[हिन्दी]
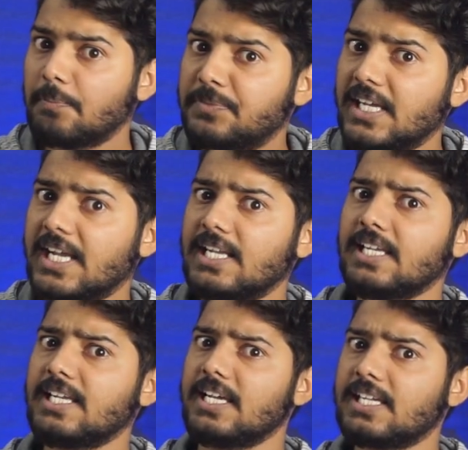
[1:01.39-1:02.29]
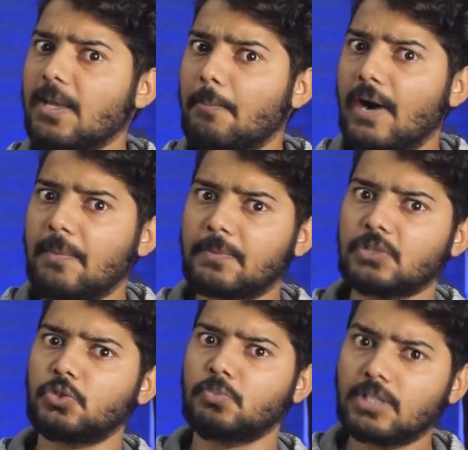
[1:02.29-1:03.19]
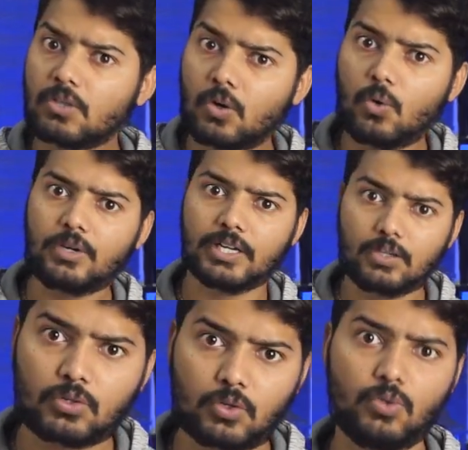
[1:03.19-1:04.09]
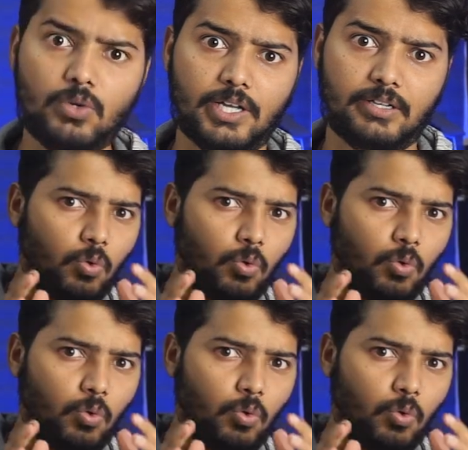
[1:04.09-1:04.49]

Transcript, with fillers: अब देखना यह है कि बाप का दुश्मन कौन है और क्यों है